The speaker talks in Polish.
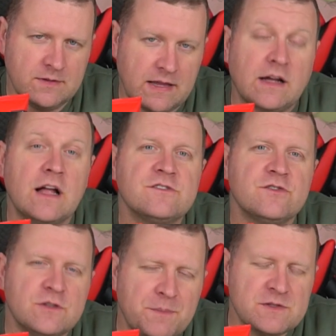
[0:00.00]
Tak, a
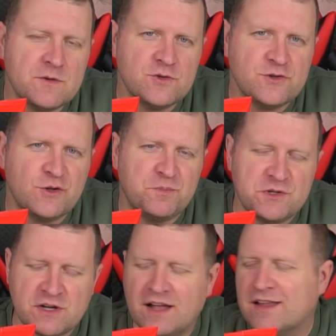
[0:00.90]
co, co Pan sobie życzy do
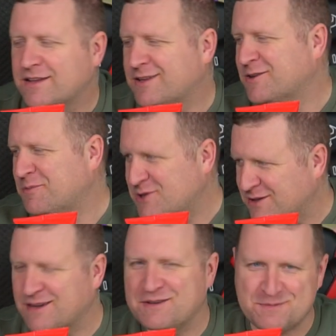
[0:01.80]
picia? Nie, do picia
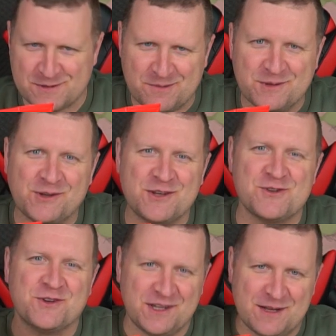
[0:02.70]
to ja wezmę sobie do
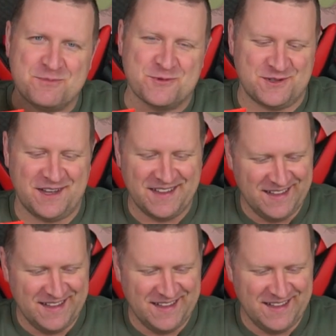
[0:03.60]
kieszonki na później.